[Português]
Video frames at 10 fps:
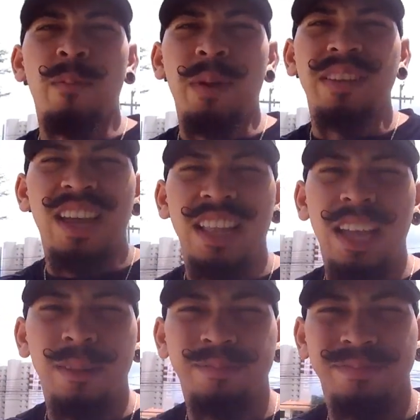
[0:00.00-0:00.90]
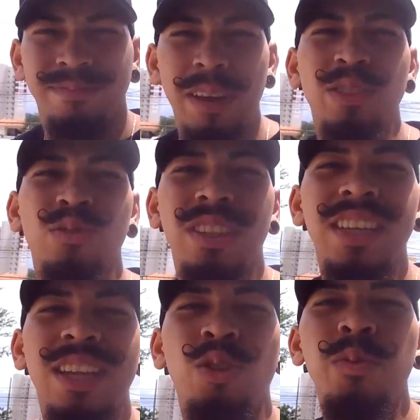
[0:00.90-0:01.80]
Salve rapaziada,
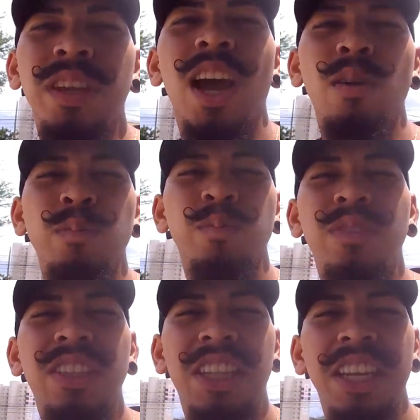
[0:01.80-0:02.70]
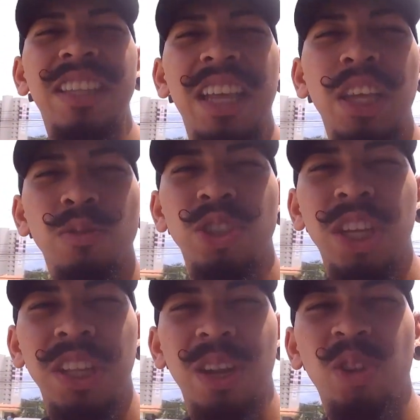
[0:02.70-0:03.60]
mais um dia, domingão,
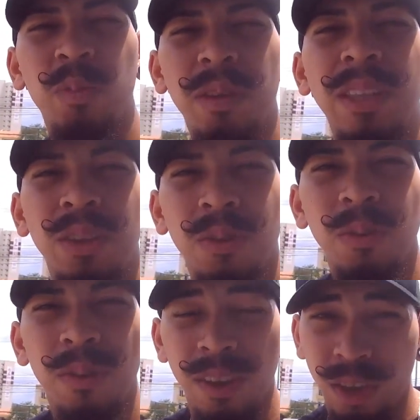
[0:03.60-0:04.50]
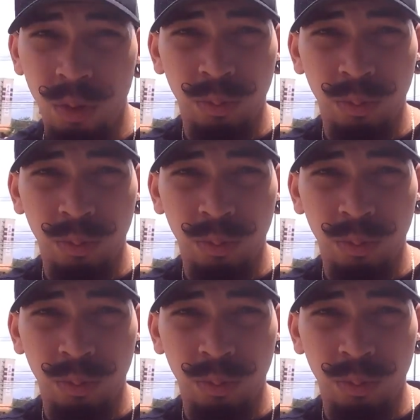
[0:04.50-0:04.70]
31 de janeiro de 2021.